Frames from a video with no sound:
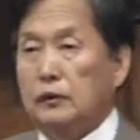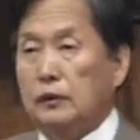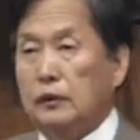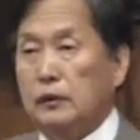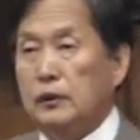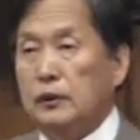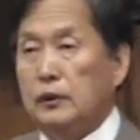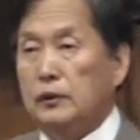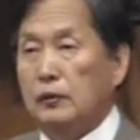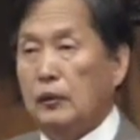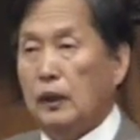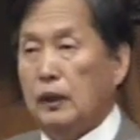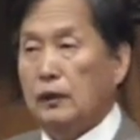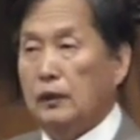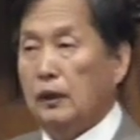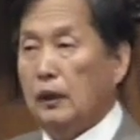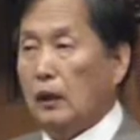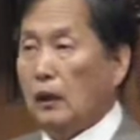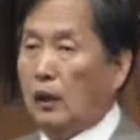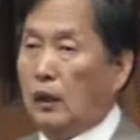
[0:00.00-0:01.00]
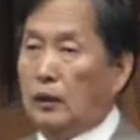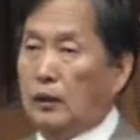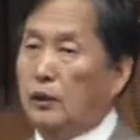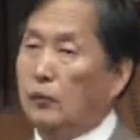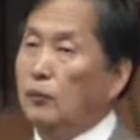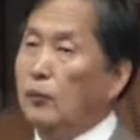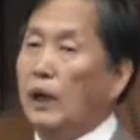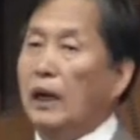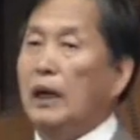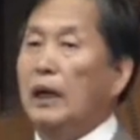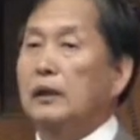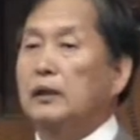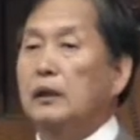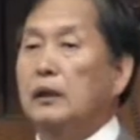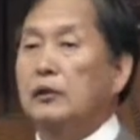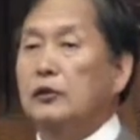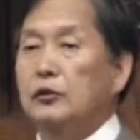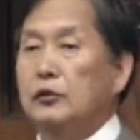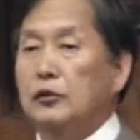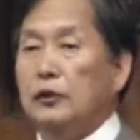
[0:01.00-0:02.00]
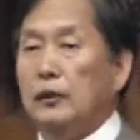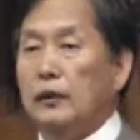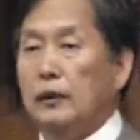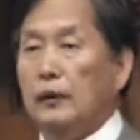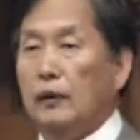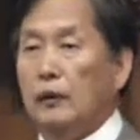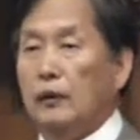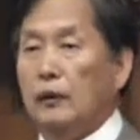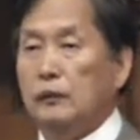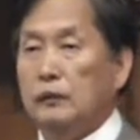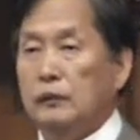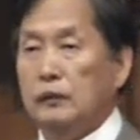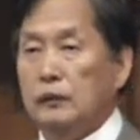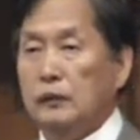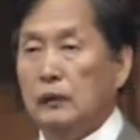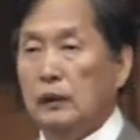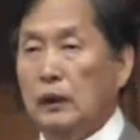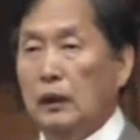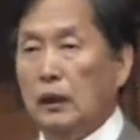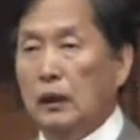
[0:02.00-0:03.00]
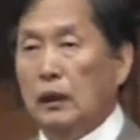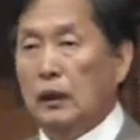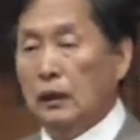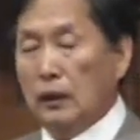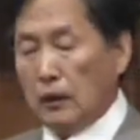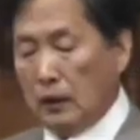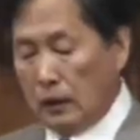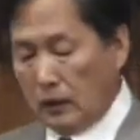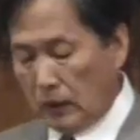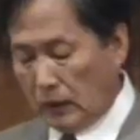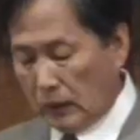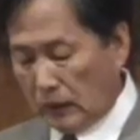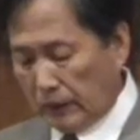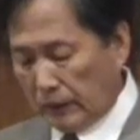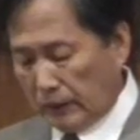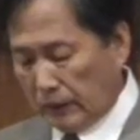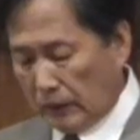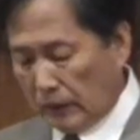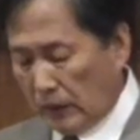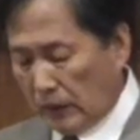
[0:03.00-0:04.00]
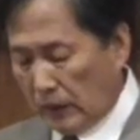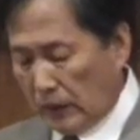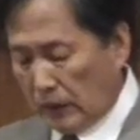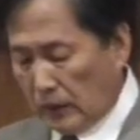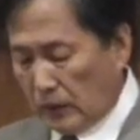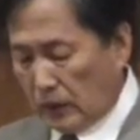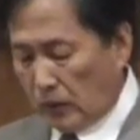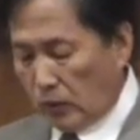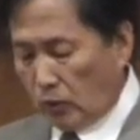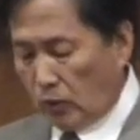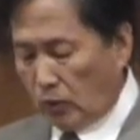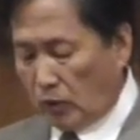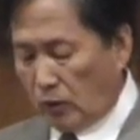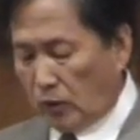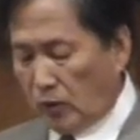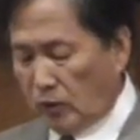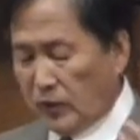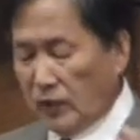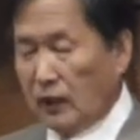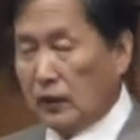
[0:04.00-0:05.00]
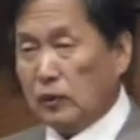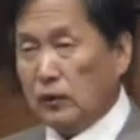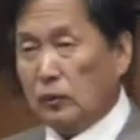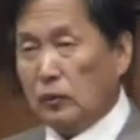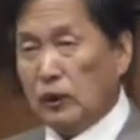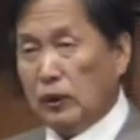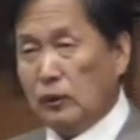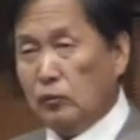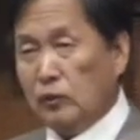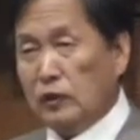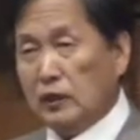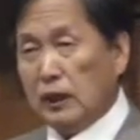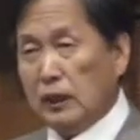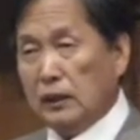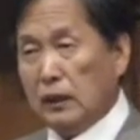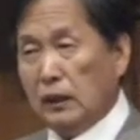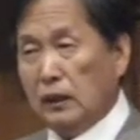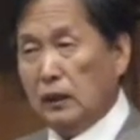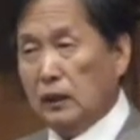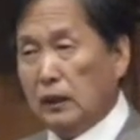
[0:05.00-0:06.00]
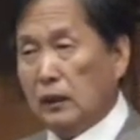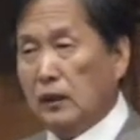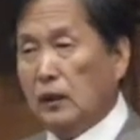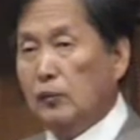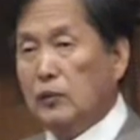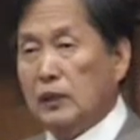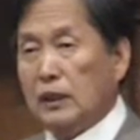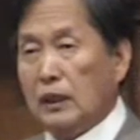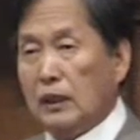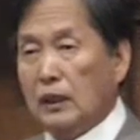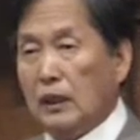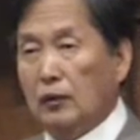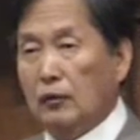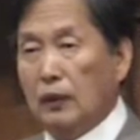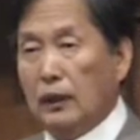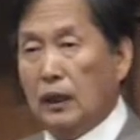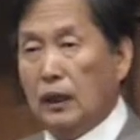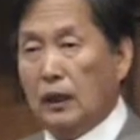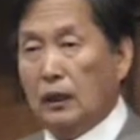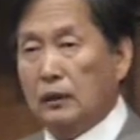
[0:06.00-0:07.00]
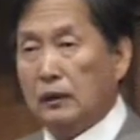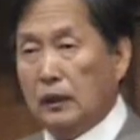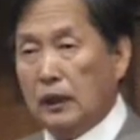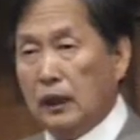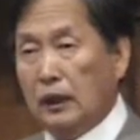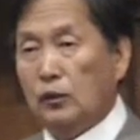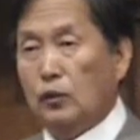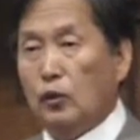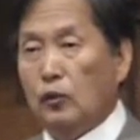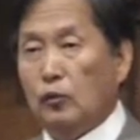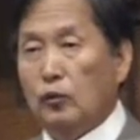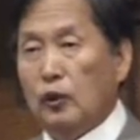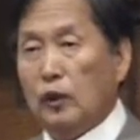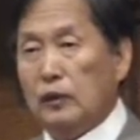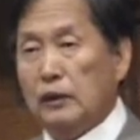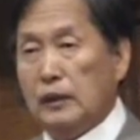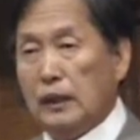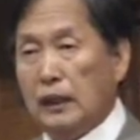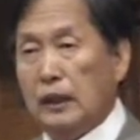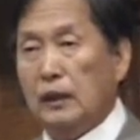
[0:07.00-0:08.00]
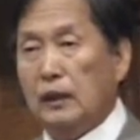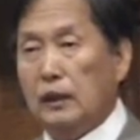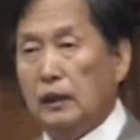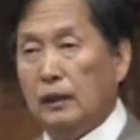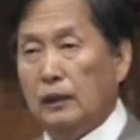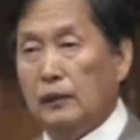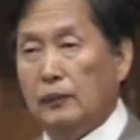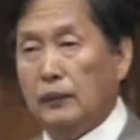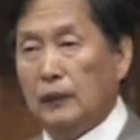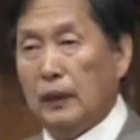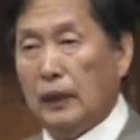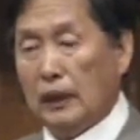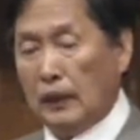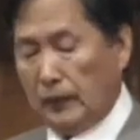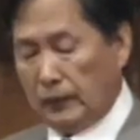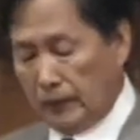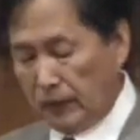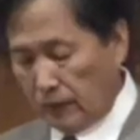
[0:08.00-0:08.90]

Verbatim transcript: 들으시기도 하는데 아 금방은 안들으신 거예요. 그러니까 또 금식 어떤 큰 문제가 생겼는데 금식하다 보니까 어떤 한 농부가 제안을 한 겁니다.